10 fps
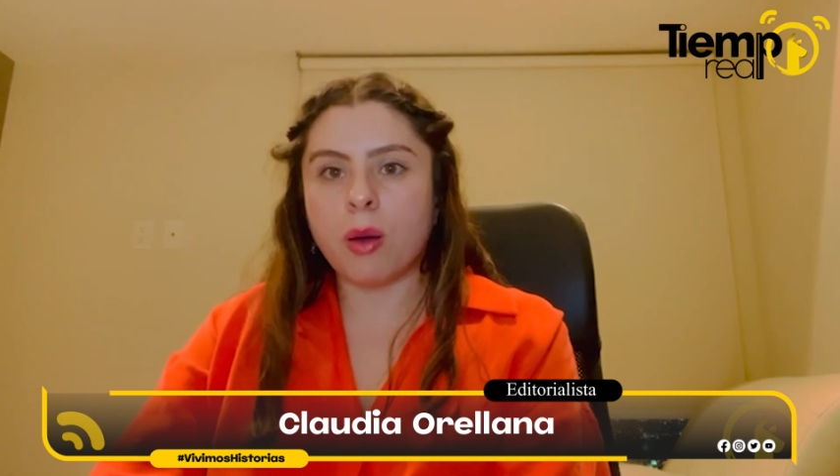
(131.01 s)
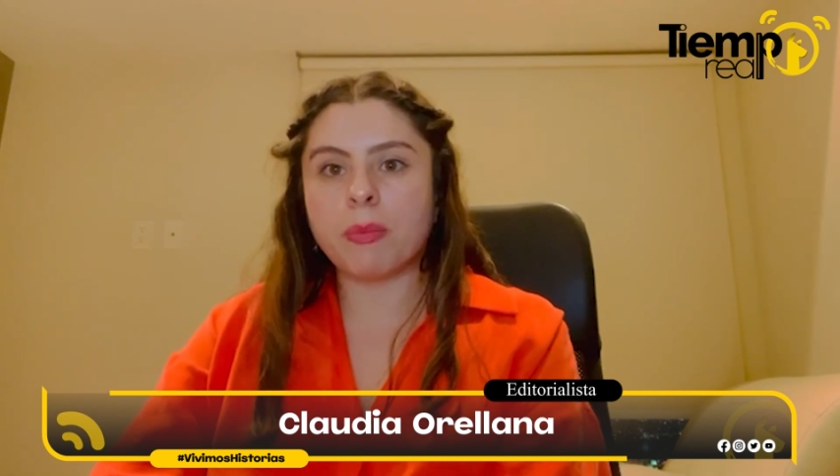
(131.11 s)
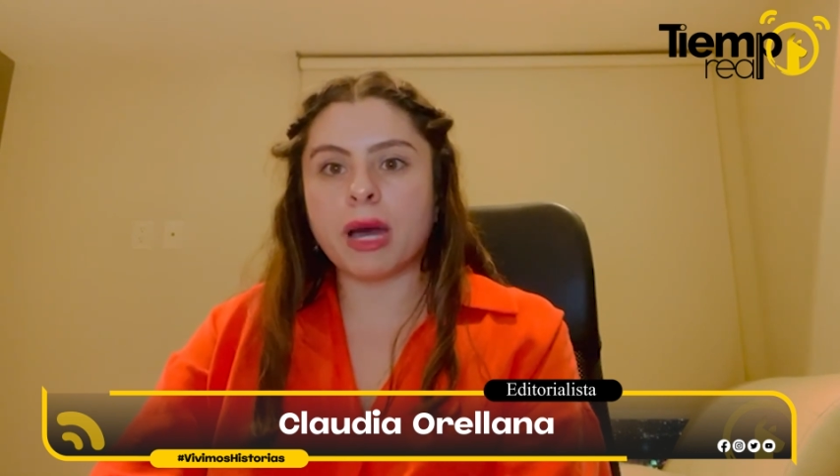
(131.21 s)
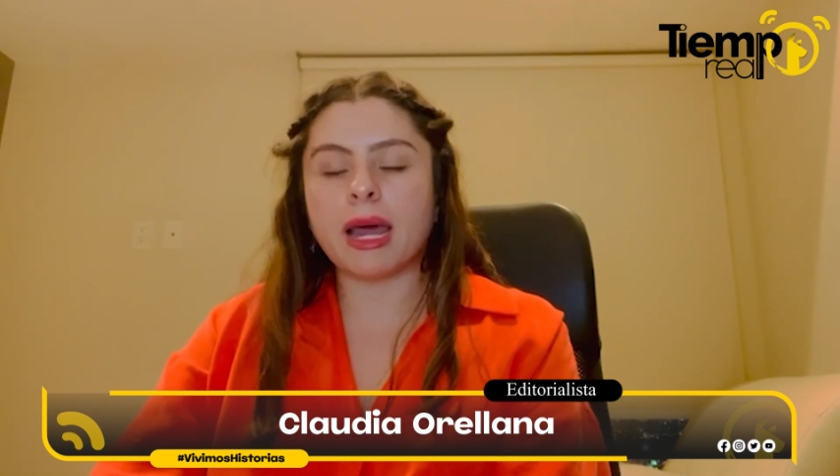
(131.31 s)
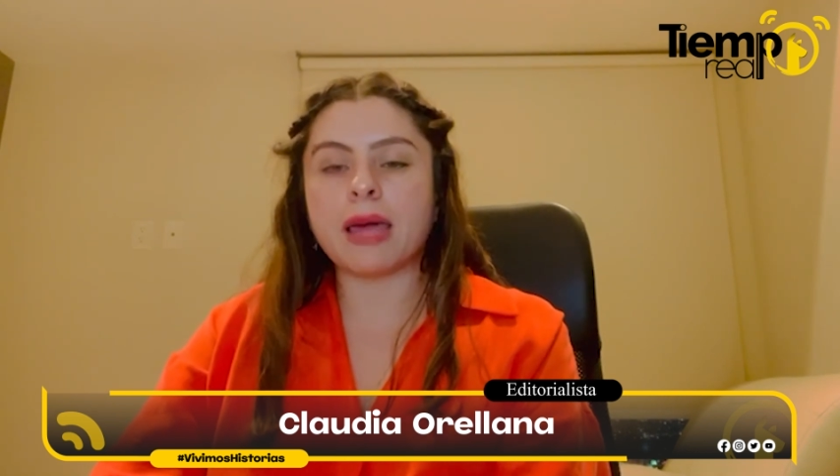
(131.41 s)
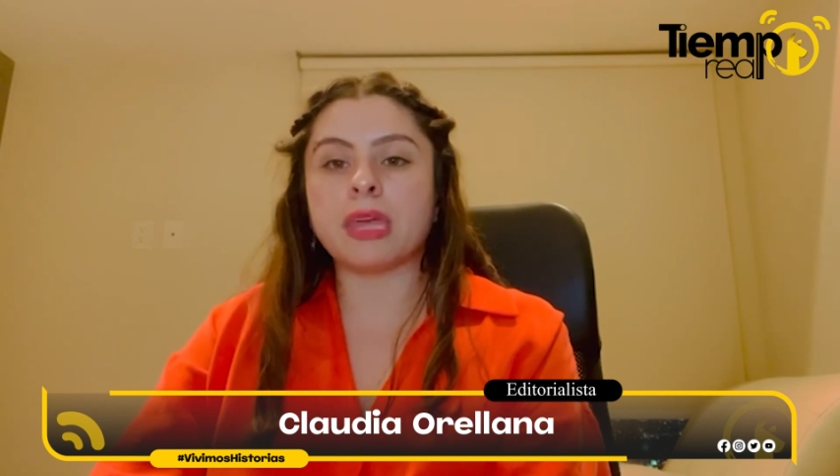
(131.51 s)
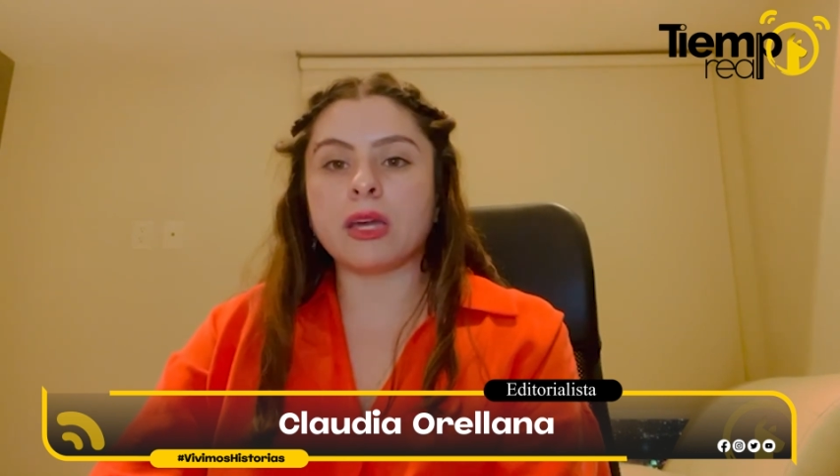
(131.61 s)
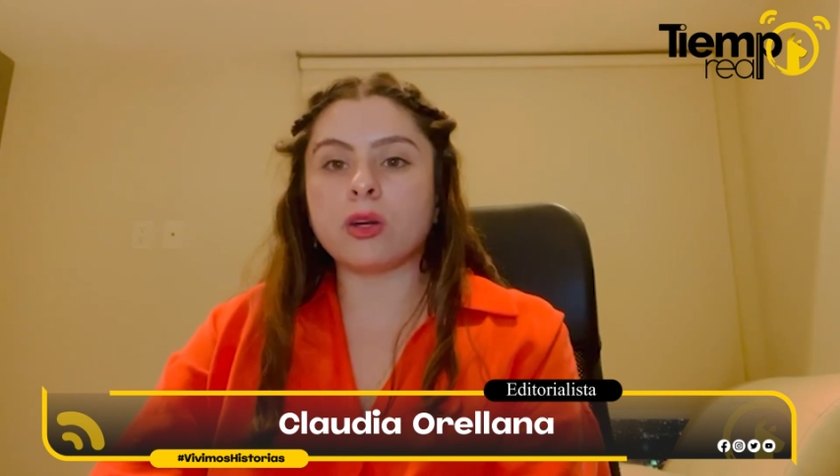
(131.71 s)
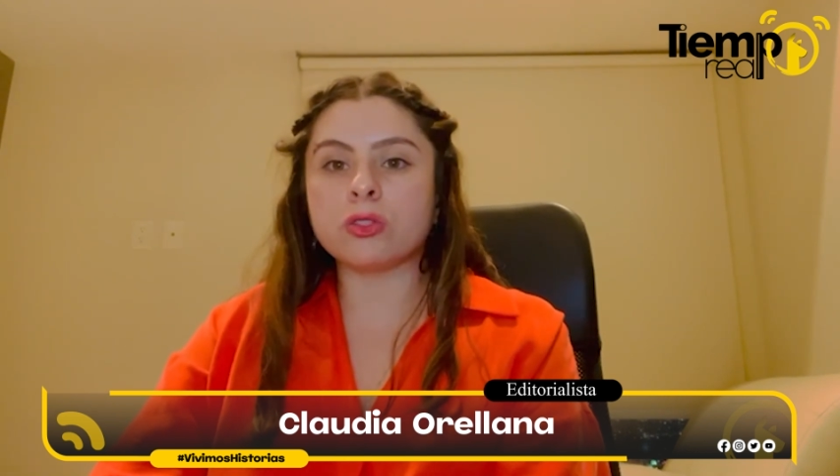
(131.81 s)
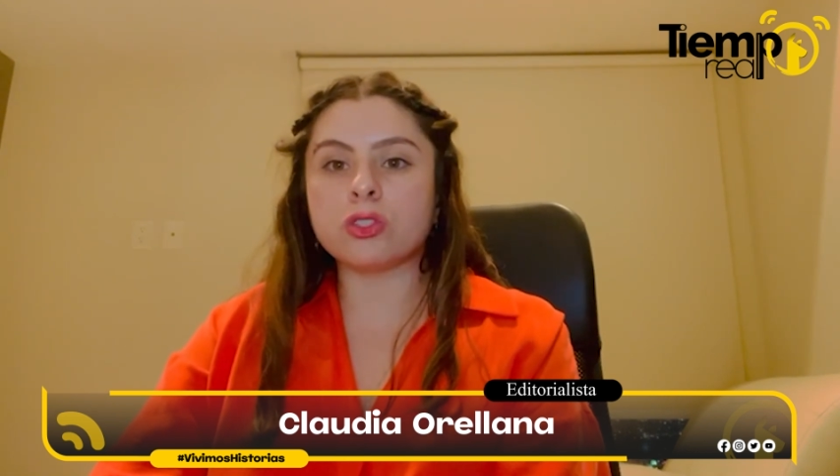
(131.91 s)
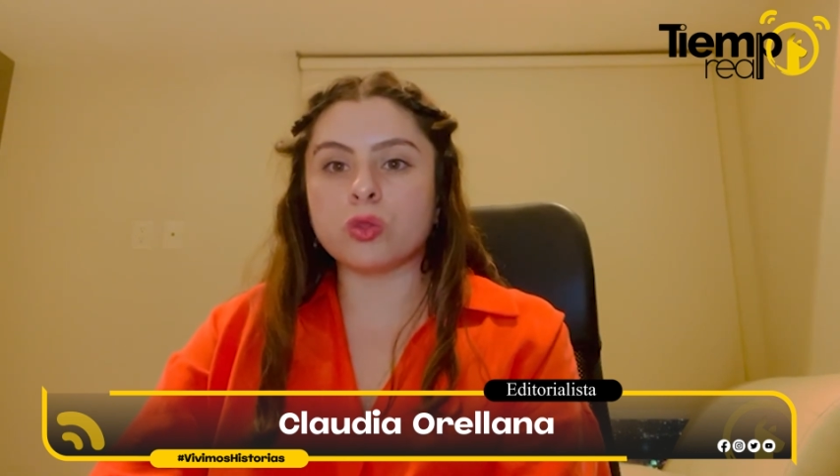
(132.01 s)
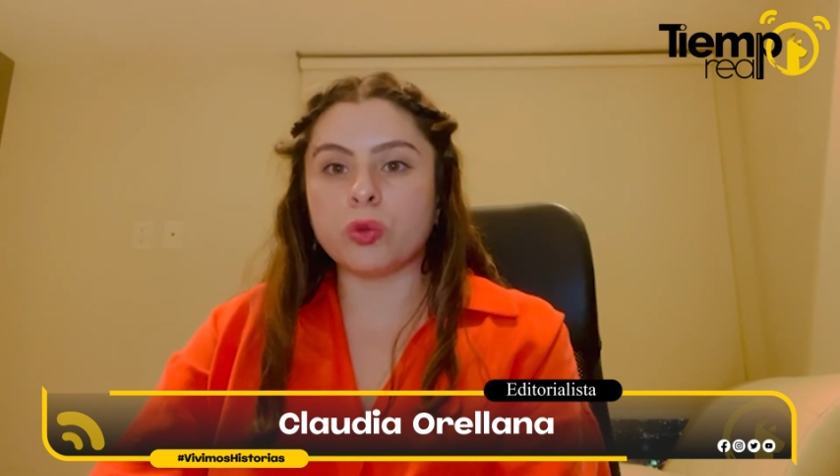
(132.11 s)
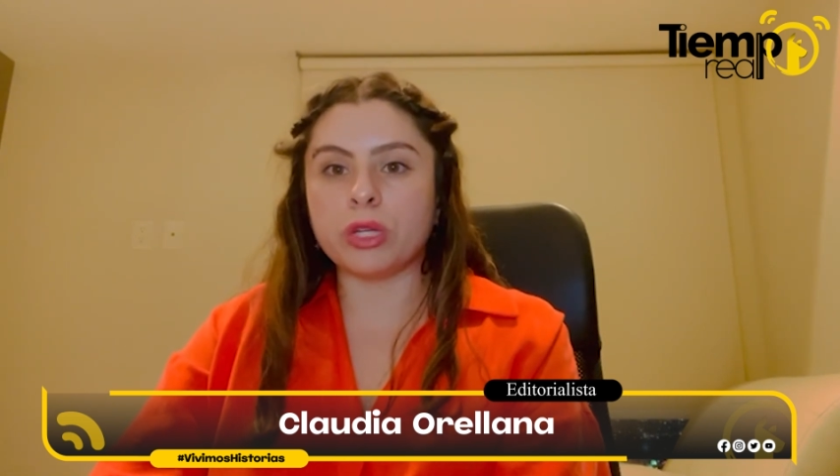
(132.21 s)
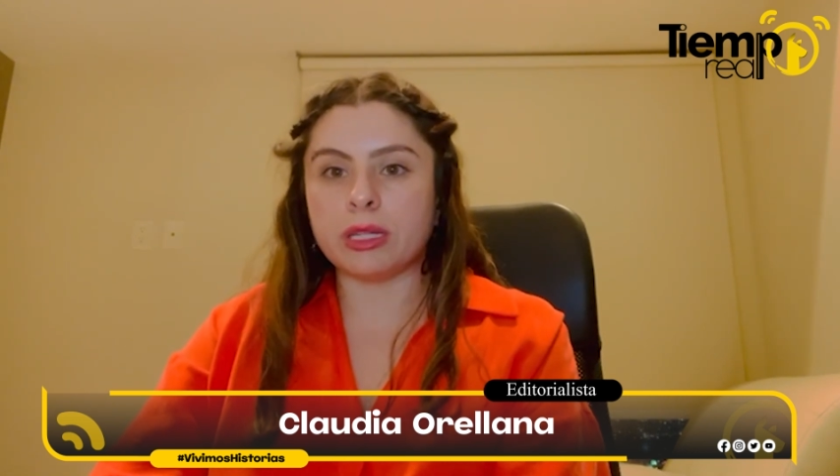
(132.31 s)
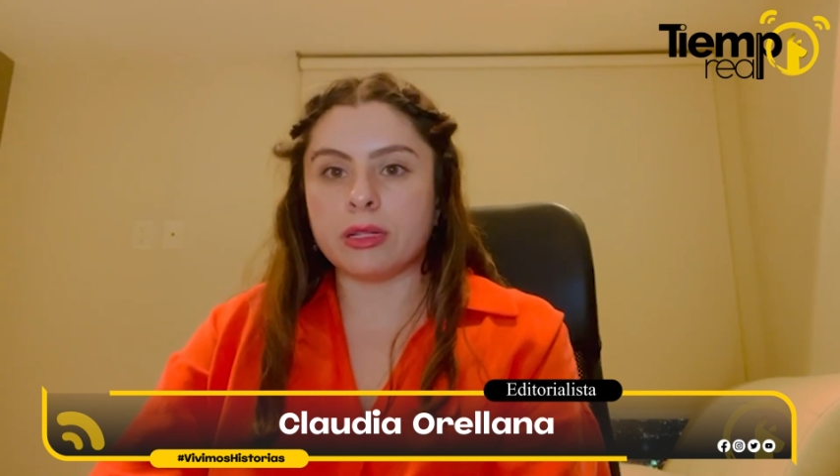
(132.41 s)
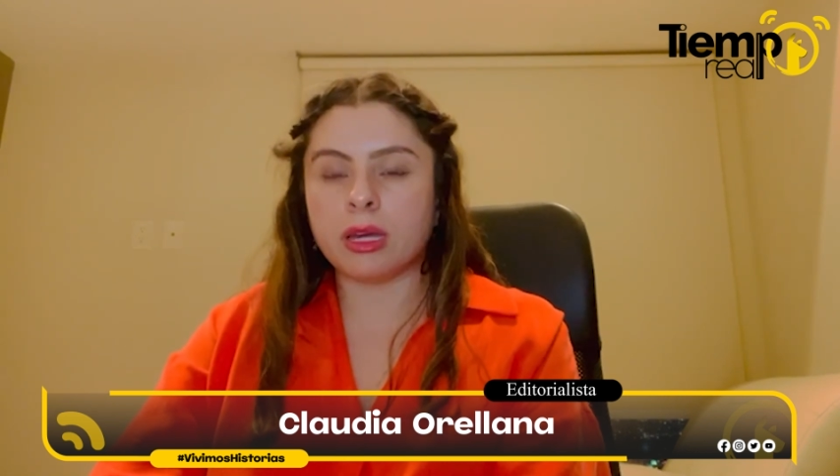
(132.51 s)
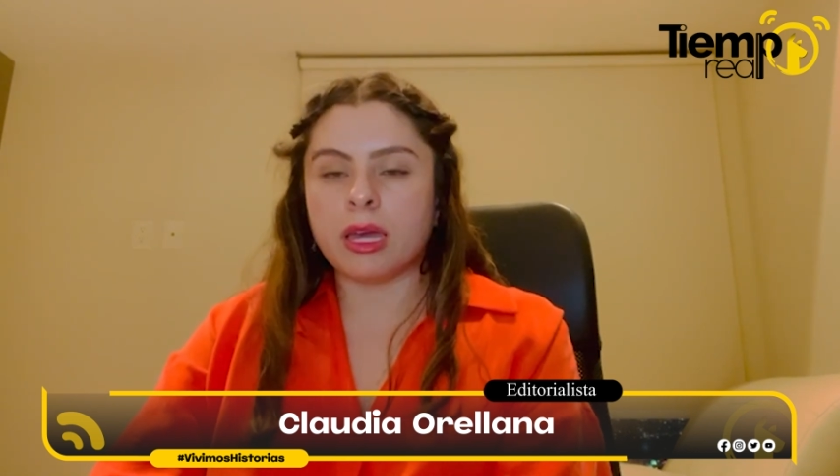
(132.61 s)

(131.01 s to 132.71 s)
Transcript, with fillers: para deconstruir